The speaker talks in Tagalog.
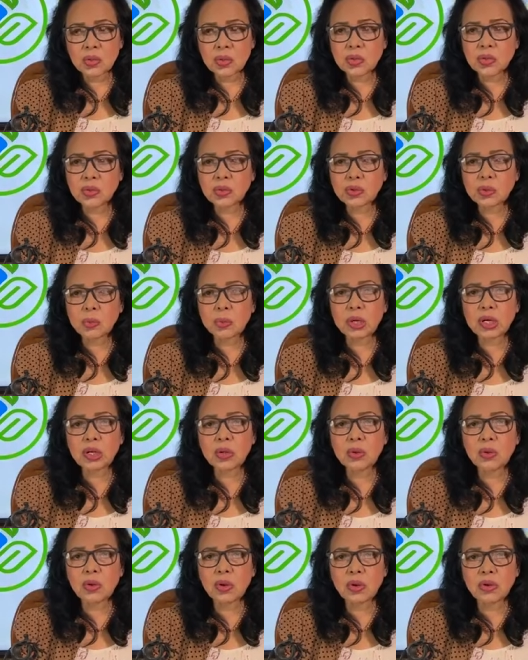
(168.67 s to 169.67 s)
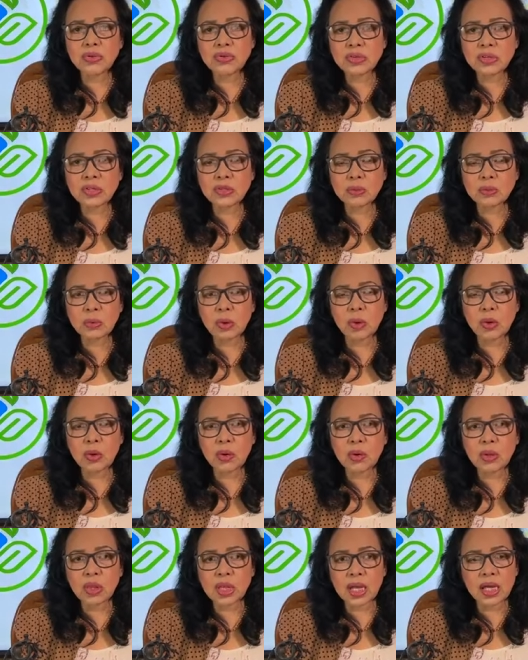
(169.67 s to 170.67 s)
So, yung tuberculosis
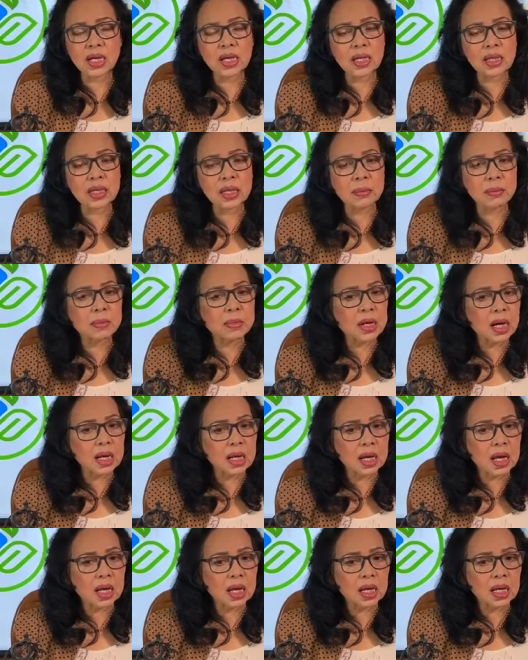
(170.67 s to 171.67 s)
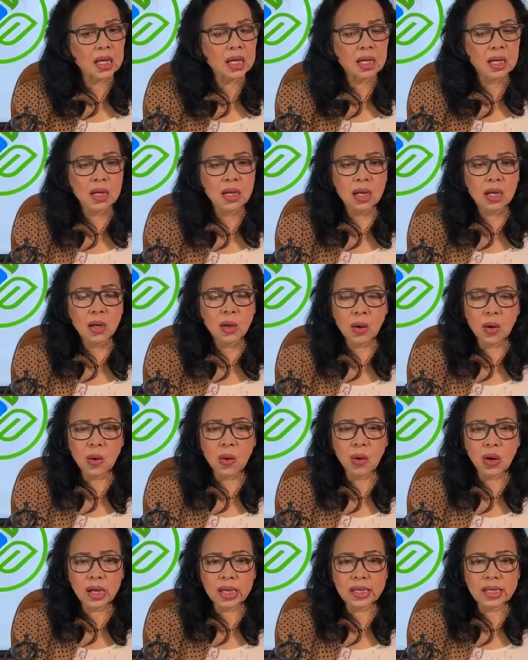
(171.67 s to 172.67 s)
mo, negative ka na,
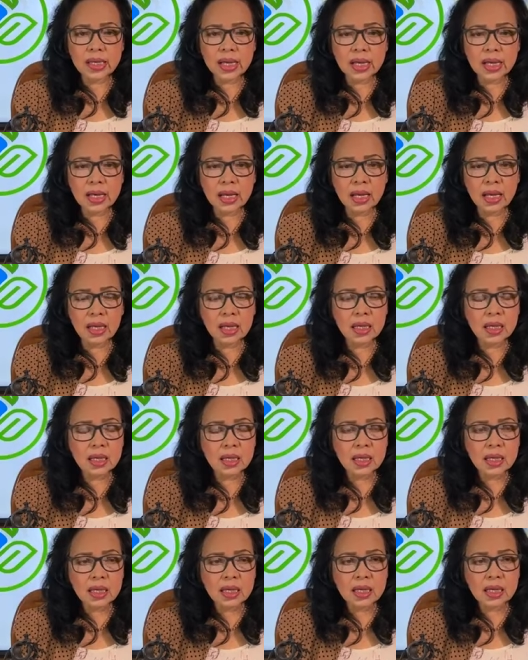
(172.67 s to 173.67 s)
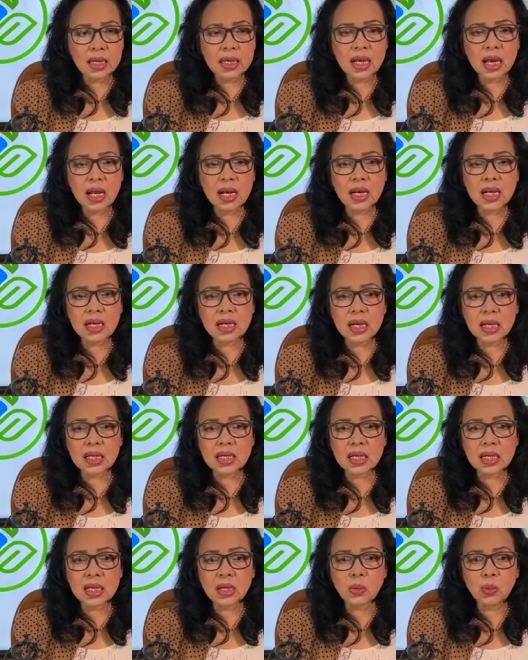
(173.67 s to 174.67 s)
okay ka na, kaya lang
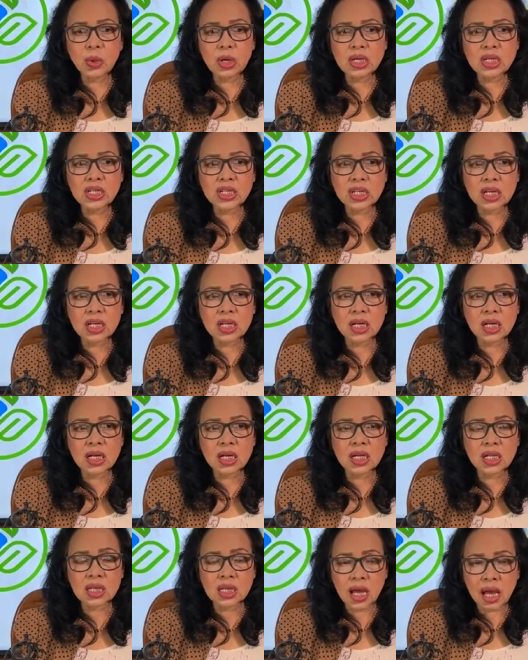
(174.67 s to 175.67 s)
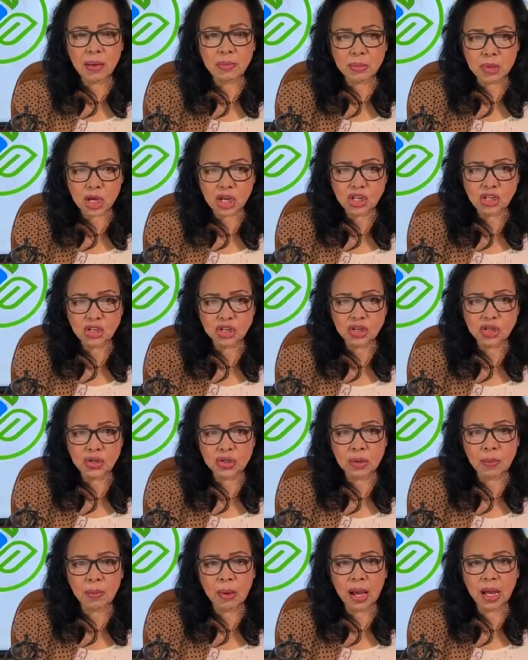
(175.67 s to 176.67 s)
nag-iwan siya ng
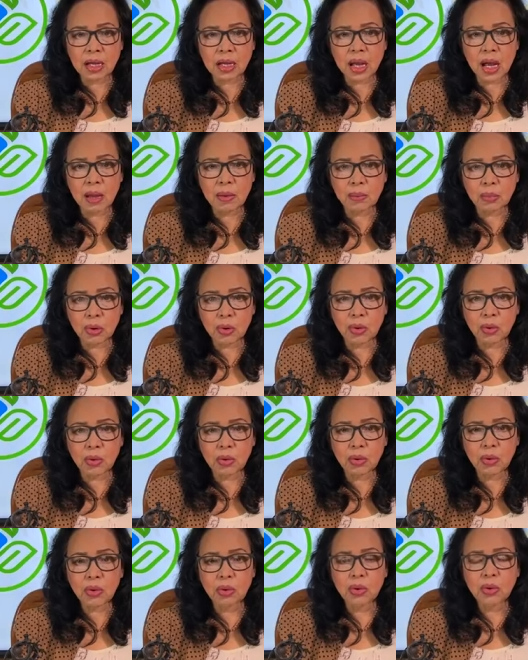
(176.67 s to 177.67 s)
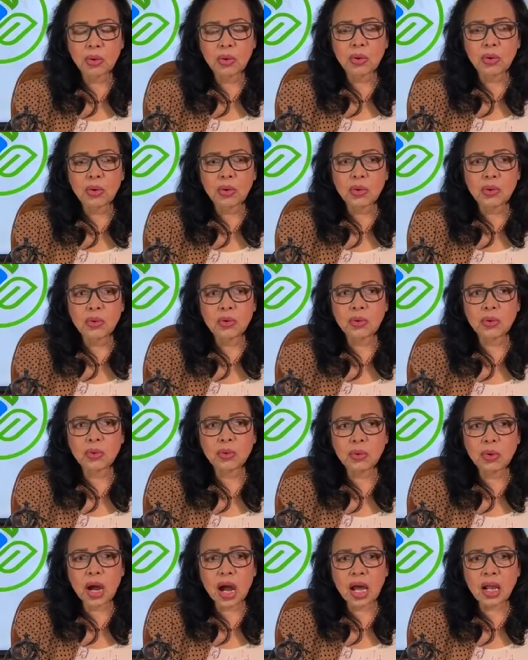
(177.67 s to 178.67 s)
damage sa baga mo.
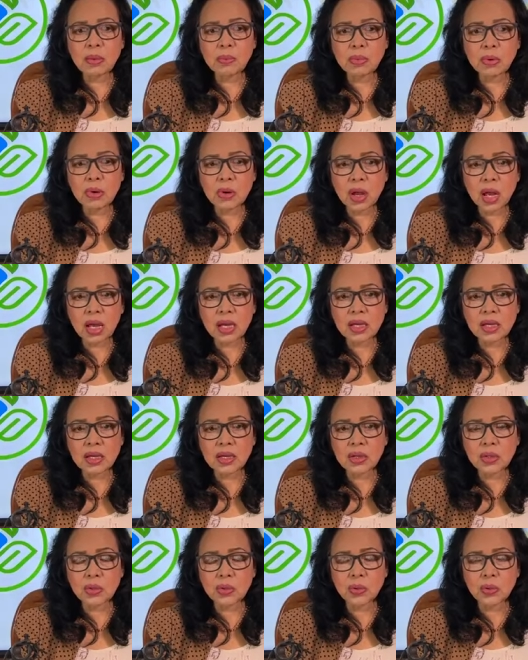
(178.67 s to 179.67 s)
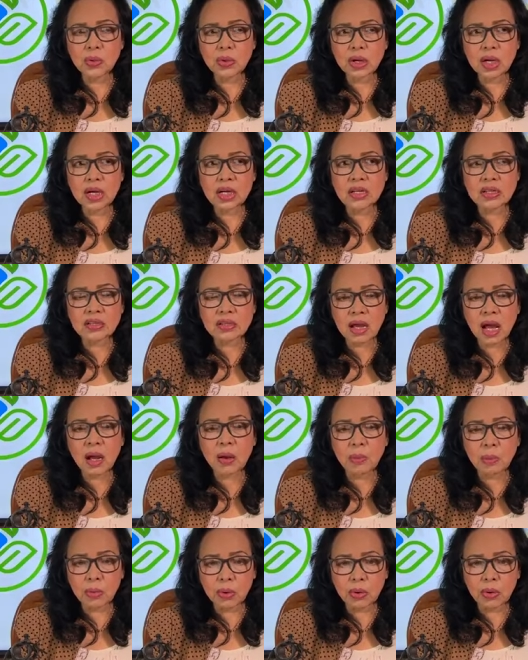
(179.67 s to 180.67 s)
Yung alveoli, yung air
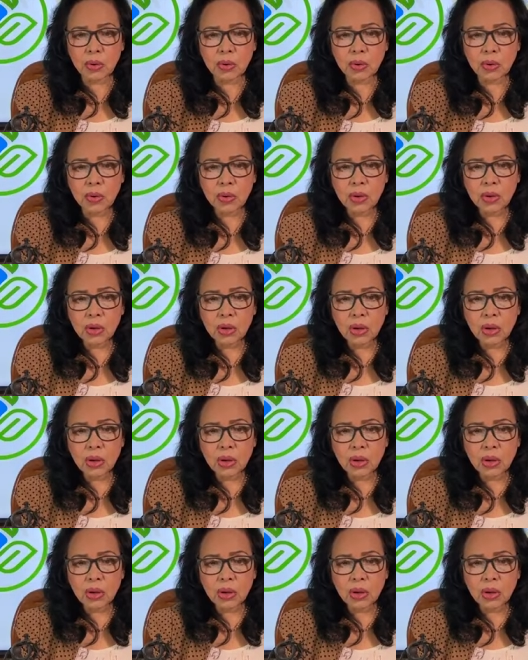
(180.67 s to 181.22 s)
sac mo,